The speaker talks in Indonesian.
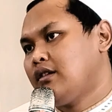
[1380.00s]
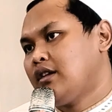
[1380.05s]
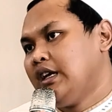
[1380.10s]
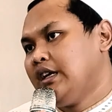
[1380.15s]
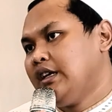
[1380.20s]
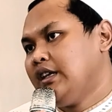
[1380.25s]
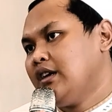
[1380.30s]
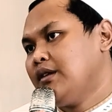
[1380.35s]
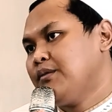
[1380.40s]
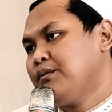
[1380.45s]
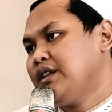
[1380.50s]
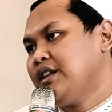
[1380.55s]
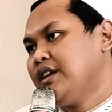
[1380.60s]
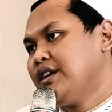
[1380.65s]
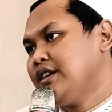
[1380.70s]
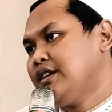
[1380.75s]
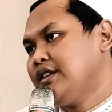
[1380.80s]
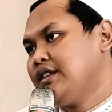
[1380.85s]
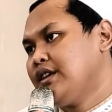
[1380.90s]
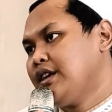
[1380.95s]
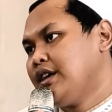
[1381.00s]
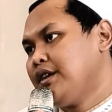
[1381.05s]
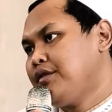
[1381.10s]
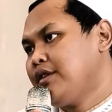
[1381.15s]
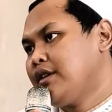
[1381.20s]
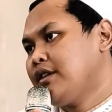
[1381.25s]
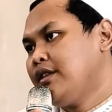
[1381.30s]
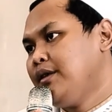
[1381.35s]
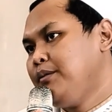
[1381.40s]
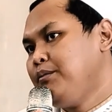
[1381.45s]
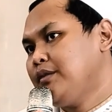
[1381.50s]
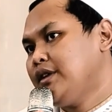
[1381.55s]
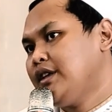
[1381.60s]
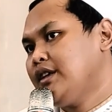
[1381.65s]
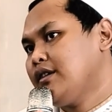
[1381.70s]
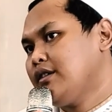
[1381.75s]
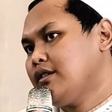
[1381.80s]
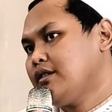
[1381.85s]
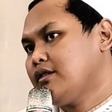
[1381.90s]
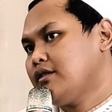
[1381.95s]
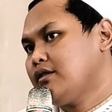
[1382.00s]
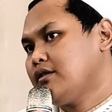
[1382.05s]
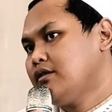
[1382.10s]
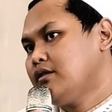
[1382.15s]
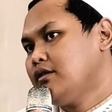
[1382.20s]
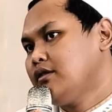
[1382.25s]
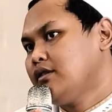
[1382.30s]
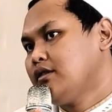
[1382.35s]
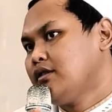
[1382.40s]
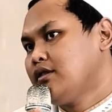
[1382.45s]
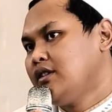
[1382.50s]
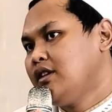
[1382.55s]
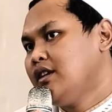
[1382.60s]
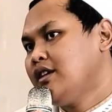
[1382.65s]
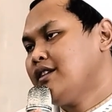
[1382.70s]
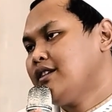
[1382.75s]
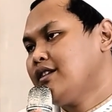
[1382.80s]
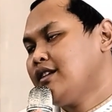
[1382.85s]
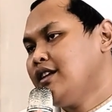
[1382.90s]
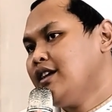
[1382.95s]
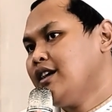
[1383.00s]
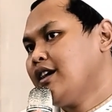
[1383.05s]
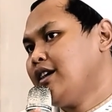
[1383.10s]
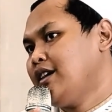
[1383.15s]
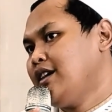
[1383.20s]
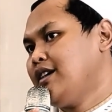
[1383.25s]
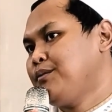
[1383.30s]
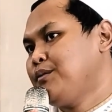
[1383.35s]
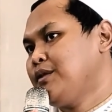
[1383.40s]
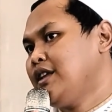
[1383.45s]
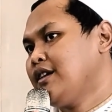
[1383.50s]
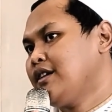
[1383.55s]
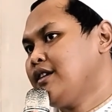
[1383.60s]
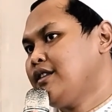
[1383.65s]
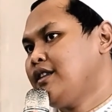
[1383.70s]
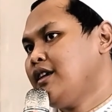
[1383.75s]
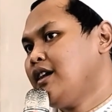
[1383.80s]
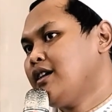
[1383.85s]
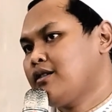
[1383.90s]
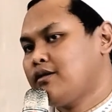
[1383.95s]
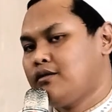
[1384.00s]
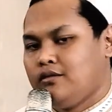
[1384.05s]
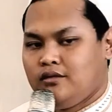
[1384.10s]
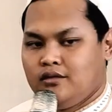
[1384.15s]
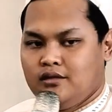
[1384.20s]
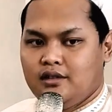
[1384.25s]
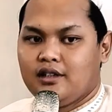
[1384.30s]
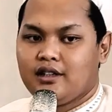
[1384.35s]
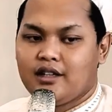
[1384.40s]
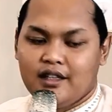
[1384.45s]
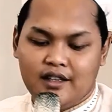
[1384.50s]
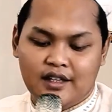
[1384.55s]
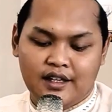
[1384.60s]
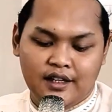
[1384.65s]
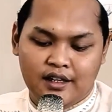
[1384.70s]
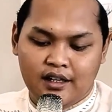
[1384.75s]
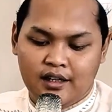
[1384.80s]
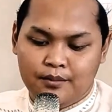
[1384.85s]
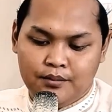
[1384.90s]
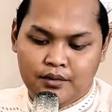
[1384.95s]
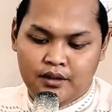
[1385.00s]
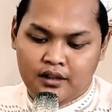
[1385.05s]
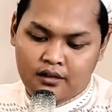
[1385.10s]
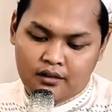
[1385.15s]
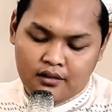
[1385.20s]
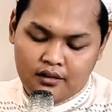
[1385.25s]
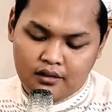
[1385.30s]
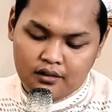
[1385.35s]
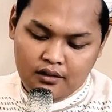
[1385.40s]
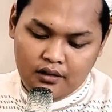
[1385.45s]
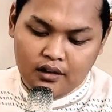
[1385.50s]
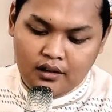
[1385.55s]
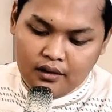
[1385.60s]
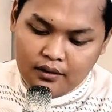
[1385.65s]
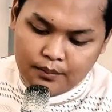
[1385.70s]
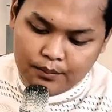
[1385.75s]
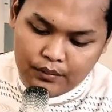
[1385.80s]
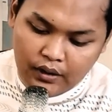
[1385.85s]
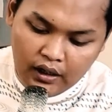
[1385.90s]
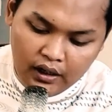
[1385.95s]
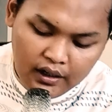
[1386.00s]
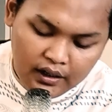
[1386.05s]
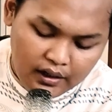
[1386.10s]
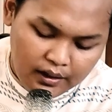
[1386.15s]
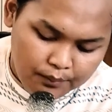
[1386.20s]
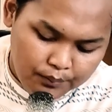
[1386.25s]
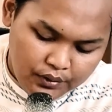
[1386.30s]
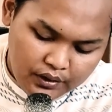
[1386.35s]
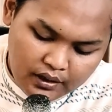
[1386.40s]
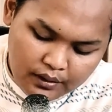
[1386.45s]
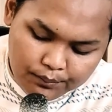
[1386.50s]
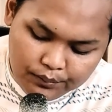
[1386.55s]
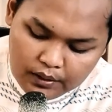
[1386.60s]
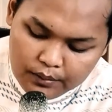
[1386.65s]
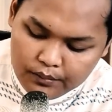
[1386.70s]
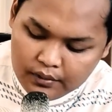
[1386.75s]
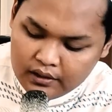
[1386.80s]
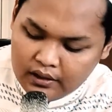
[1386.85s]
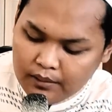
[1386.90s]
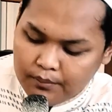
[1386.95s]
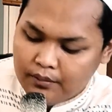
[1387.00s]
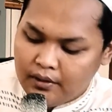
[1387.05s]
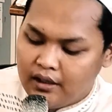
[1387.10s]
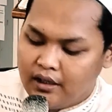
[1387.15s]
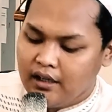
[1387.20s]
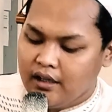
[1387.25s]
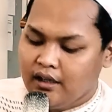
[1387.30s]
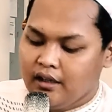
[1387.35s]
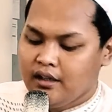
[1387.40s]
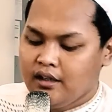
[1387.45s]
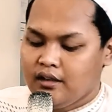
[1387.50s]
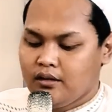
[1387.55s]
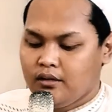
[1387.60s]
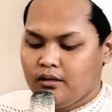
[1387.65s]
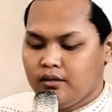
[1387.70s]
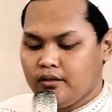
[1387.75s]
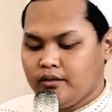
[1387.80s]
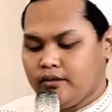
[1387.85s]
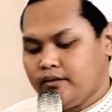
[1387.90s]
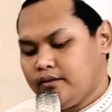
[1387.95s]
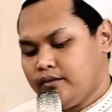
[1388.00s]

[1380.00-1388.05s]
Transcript: Orang yang menyakiti kafir zimmi gitu. Dia dia kayak menyakiti aku, katanya Nabi. Bahkan Nabi sampai bersabda kayak gitu.